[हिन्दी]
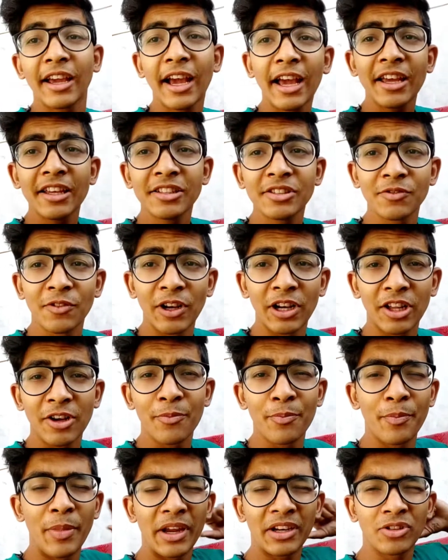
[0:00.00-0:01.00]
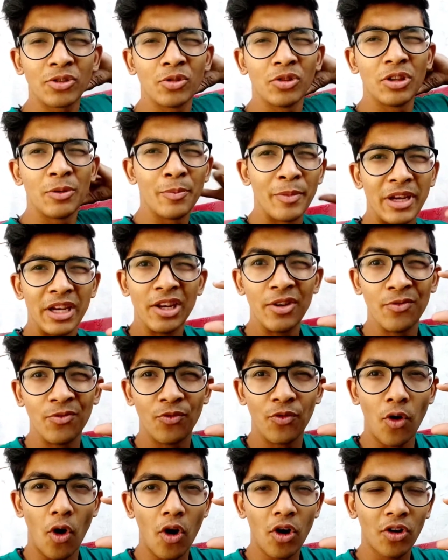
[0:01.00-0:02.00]
गाइस वेलकम बैक टू दी मिनी
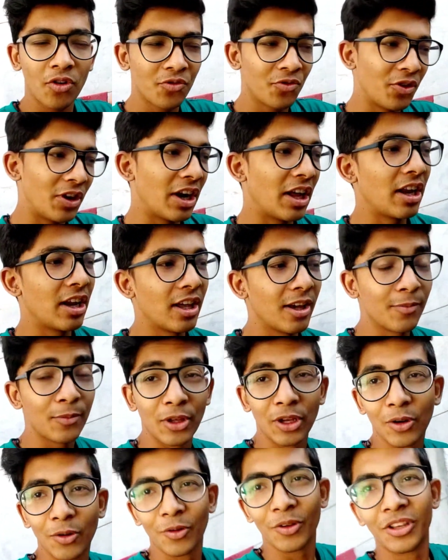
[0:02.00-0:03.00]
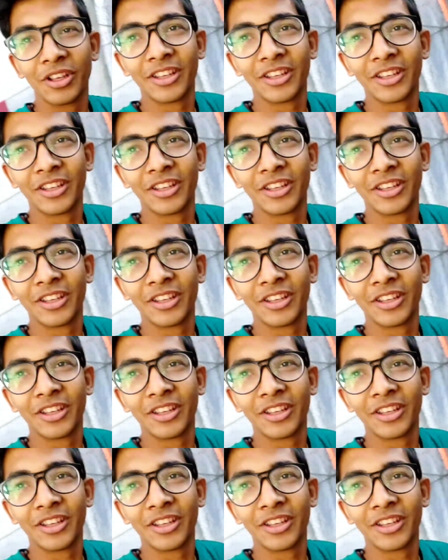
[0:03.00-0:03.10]
ब्लॉग फिलहाल अब देख लो